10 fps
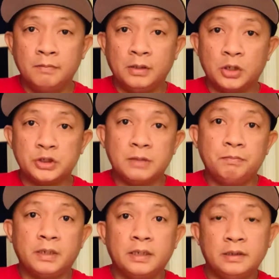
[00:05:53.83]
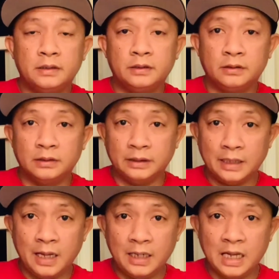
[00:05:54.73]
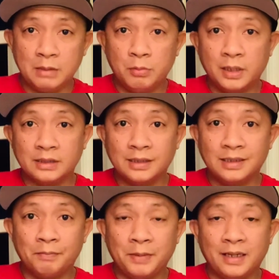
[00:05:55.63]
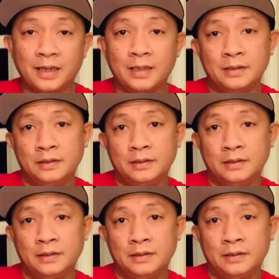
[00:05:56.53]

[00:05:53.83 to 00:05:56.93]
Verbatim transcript: Pero syempre, kinakailangan mo maghanda ng pera.